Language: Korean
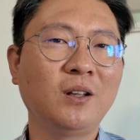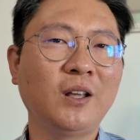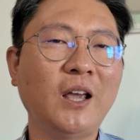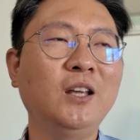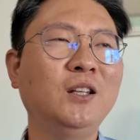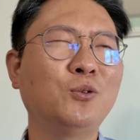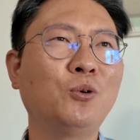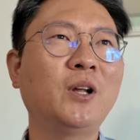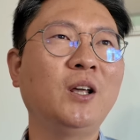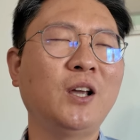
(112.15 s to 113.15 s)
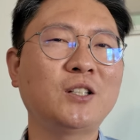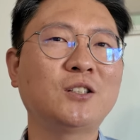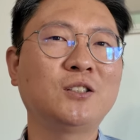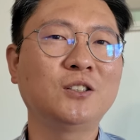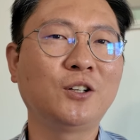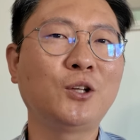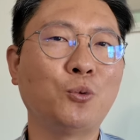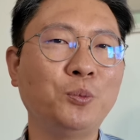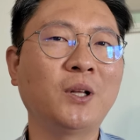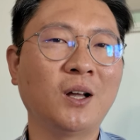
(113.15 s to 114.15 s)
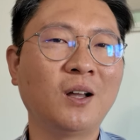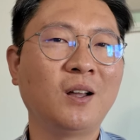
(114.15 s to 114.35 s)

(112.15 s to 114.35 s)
개인 온라인 계좌들은 그렇게 돕니다.